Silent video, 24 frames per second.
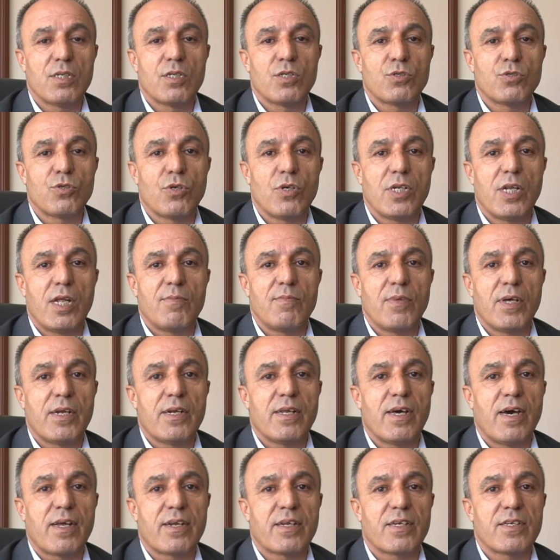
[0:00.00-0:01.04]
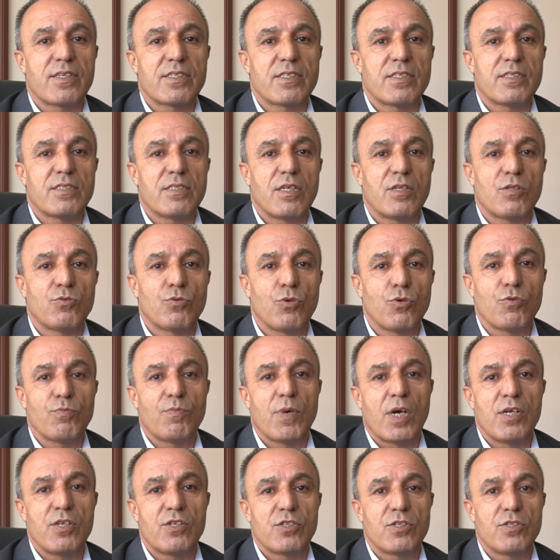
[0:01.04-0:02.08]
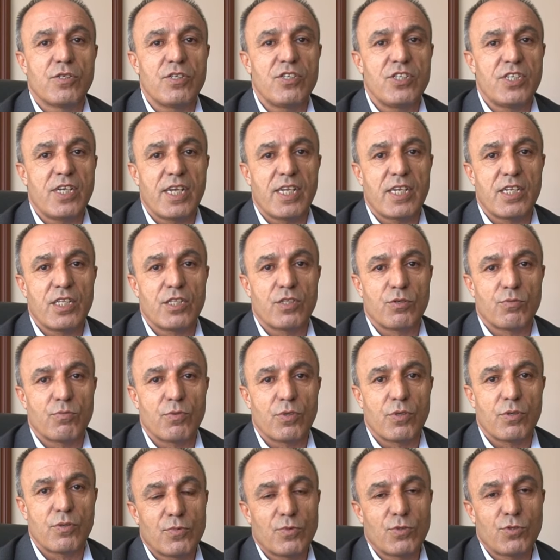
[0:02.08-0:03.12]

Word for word: söylenmenin arkasında durmayışının şeklidir bu.